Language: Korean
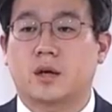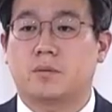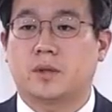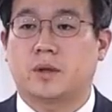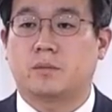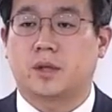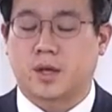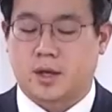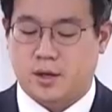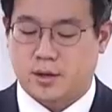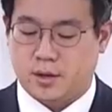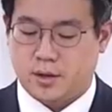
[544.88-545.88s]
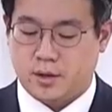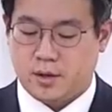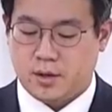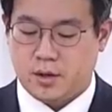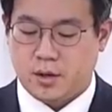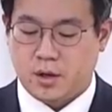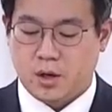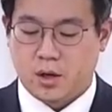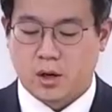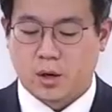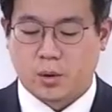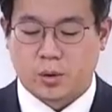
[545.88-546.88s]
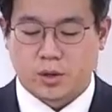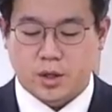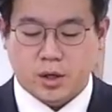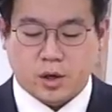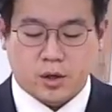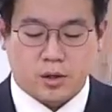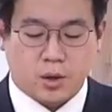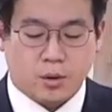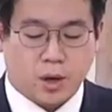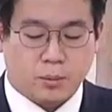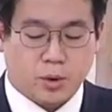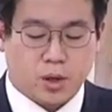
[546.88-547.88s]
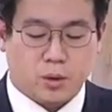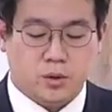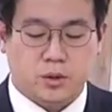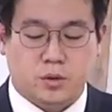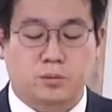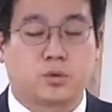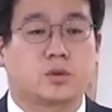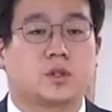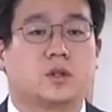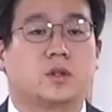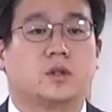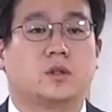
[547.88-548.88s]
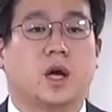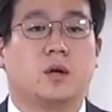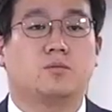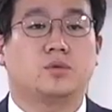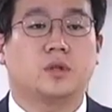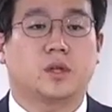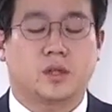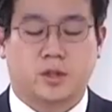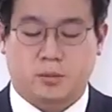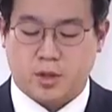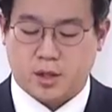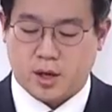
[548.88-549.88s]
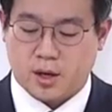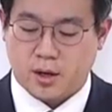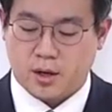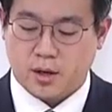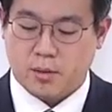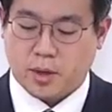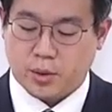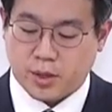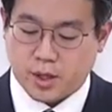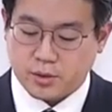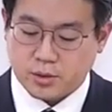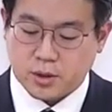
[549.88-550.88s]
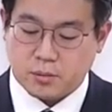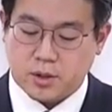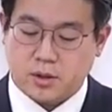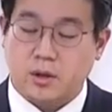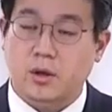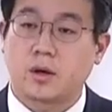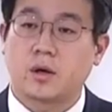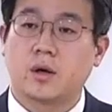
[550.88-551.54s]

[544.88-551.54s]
사람이 됩니다. 오늘 여인의 회복의 곳으로 부르시는 한 분이 계십니다. 바로 예수님이죠.